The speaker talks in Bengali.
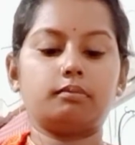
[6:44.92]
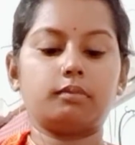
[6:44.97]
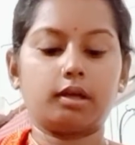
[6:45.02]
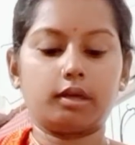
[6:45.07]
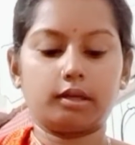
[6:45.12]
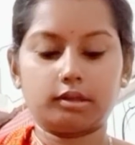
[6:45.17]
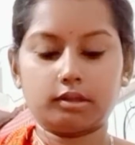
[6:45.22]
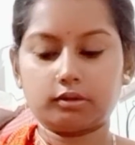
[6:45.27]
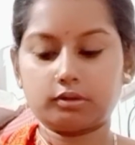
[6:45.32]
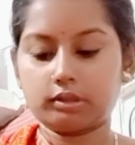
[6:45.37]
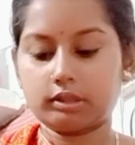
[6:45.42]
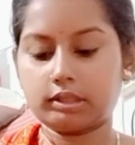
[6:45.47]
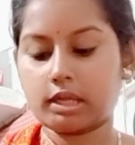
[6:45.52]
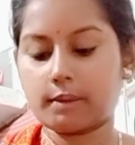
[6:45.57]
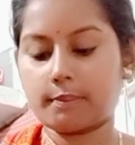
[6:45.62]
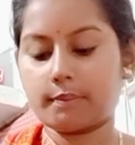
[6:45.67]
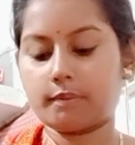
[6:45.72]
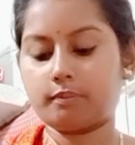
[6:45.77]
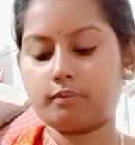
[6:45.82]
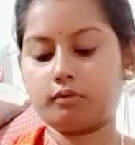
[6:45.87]
এইটা হচ্ছে
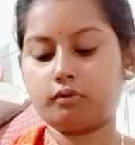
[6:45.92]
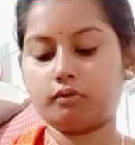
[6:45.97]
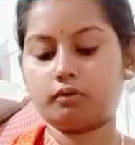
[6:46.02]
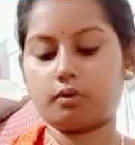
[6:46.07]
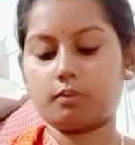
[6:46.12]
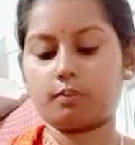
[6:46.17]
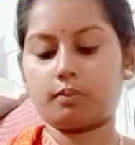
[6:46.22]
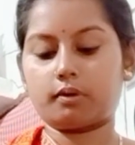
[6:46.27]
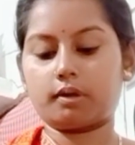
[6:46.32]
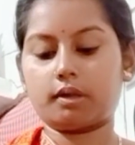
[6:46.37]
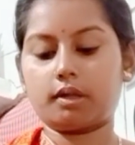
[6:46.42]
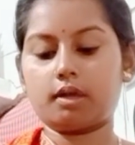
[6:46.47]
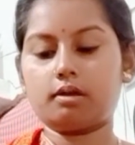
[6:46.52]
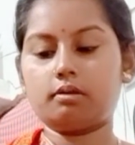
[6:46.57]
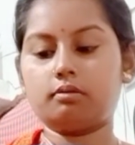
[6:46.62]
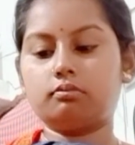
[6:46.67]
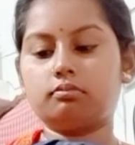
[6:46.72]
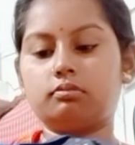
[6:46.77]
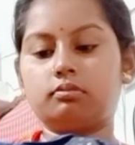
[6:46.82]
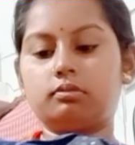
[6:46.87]
নেভি ব্লুর ওপরে
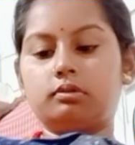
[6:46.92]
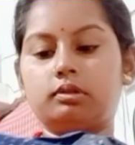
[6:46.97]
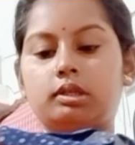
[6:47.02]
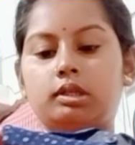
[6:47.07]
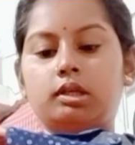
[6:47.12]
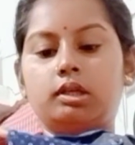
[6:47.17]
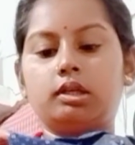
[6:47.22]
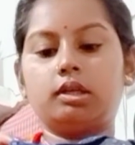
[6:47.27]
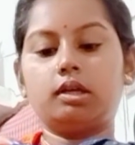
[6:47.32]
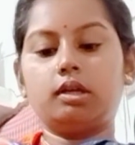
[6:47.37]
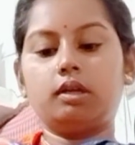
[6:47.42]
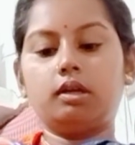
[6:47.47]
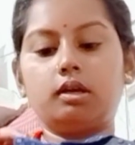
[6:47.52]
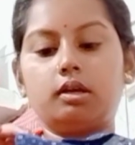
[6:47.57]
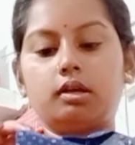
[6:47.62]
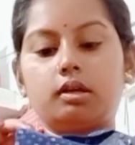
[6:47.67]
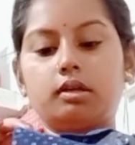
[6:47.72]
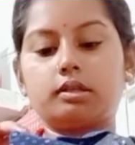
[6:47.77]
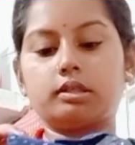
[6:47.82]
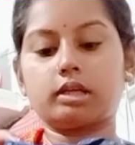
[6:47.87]
নীল
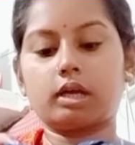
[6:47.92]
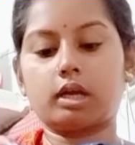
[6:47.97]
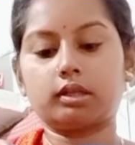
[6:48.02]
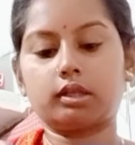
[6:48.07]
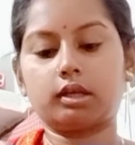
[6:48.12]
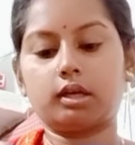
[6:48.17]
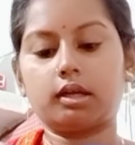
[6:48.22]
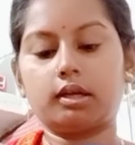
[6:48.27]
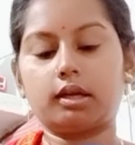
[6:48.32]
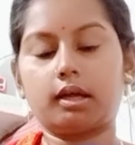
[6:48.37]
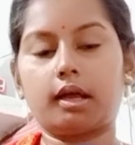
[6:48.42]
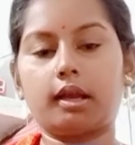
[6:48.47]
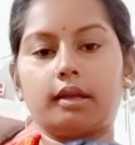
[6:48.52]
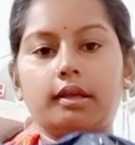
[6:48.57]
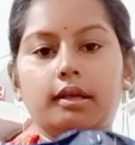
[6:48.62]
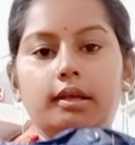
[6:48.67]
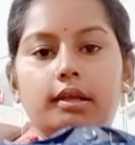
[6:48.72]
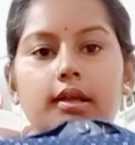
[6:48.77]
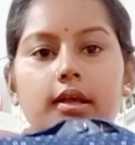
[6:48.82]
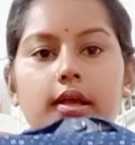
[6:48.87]
সাদা
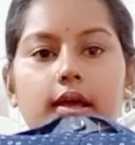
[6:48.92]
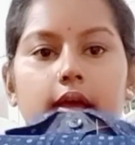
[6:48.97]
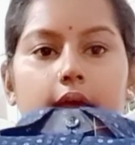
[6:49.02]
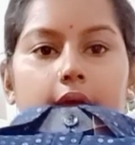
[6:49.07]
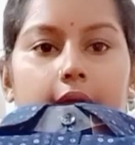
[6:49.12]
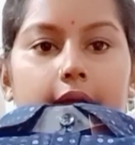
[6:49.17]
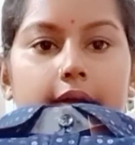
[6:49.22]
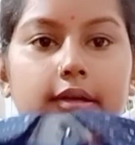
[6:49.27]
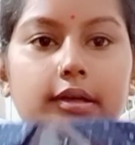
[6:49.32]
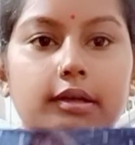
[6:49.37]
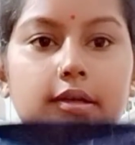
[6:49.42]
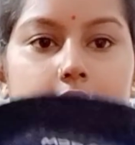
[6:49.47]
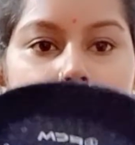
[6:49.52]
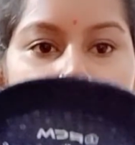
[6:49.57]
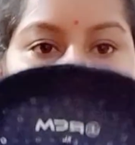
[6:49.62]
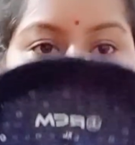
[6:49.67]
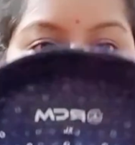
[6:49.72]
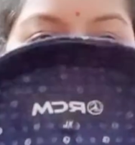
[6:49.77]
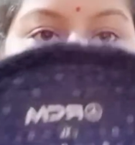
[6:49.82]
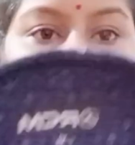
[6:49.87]
লালের একটা
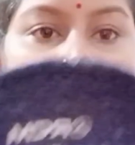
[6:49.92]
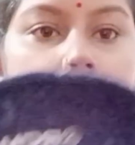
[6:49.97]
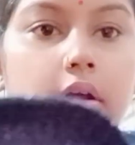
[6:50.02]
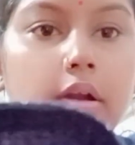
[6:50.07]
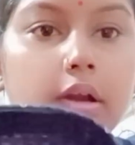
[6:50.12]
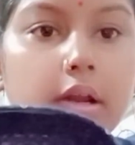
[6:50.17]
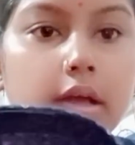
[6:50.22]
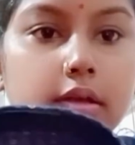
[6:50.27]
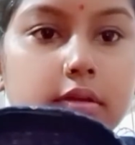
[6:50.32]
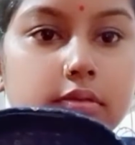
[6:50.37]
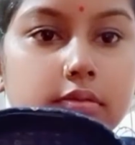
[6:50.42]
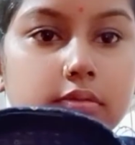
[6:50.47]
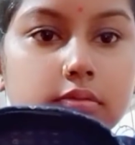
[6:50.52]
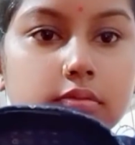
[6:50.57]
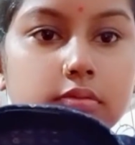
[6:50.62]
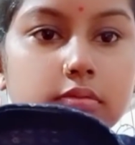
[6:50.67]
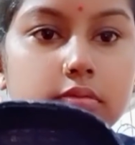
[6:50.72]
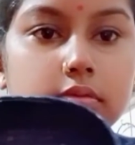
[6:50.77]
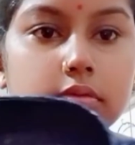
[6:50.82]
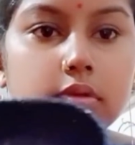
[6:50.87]
ডিজাইন করা
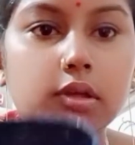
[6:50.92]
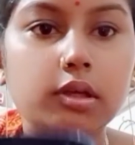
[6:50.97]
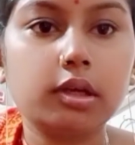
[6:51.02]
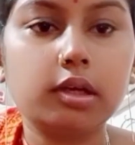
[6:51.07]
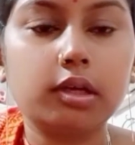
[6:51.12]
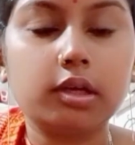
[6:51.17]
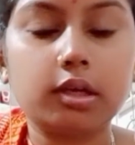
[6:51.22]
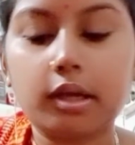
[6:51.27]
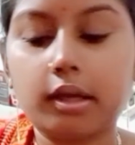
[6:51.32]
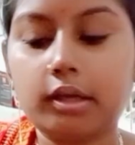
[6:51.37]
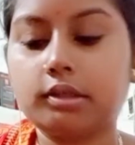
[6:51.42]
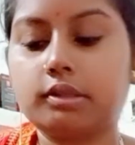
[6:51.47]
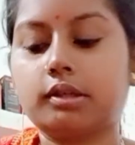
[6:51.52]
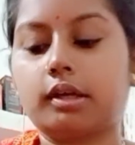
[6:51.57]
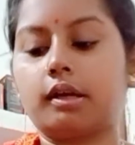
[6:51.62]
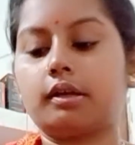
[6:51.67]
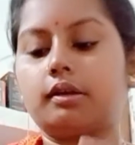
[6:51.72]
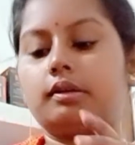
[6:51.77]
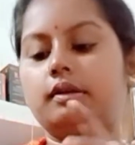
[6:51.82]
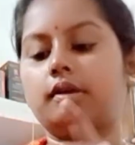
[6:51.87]
এই
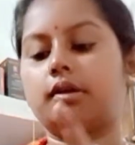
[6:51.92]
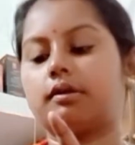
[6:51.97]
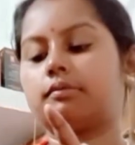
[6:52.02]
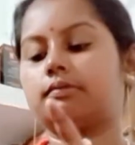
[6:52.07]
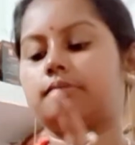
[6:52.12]
শার্টটা